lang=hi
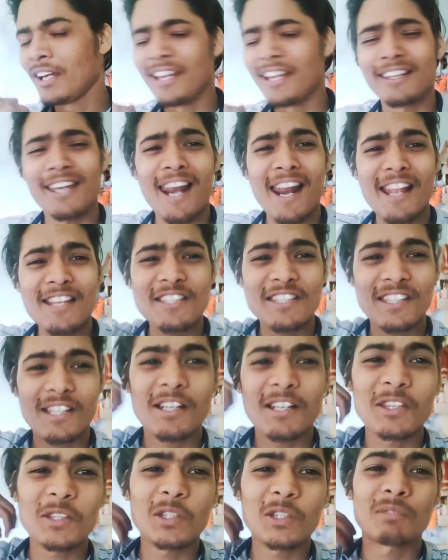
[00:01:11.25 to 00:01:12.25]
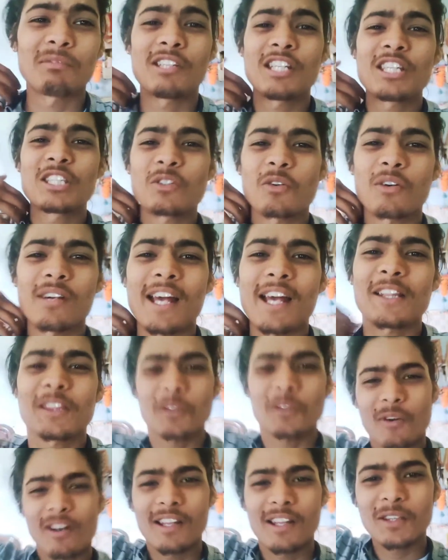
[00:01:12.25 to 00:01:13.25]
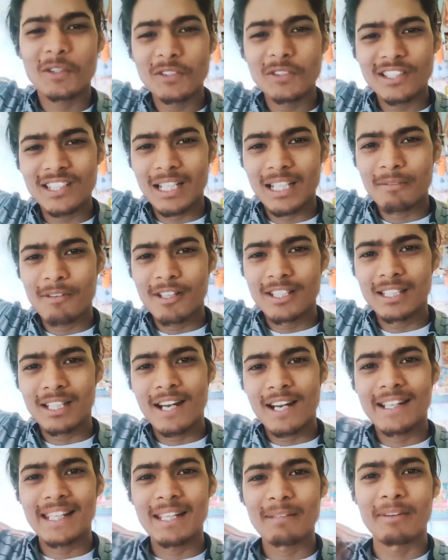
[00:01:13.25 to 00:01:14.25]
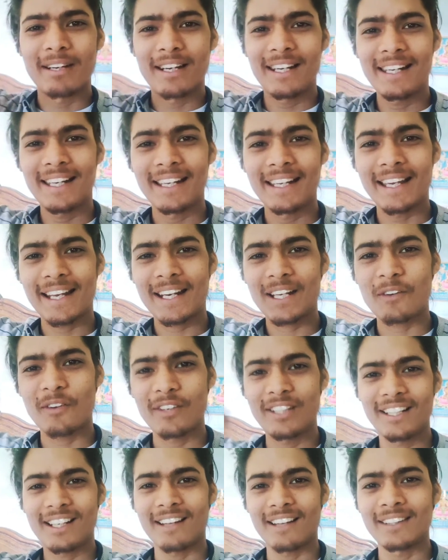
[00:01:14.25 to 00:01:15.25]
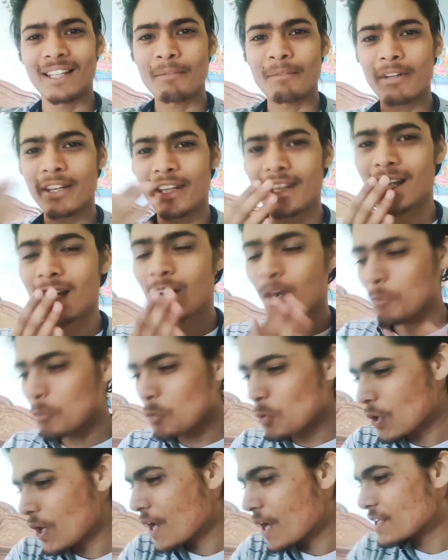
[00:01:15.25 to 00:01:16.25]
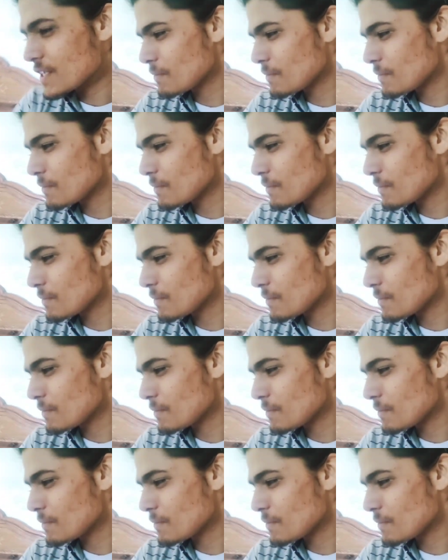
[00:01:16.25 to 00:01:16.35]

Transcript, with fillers: कह रहा जितना मुझे तोड़ना तोड़ ले तो जितना मर्जी कट्टे भर ले कह रहा कोई नहीं खाता मैंने देखा पूरे ऐसे तो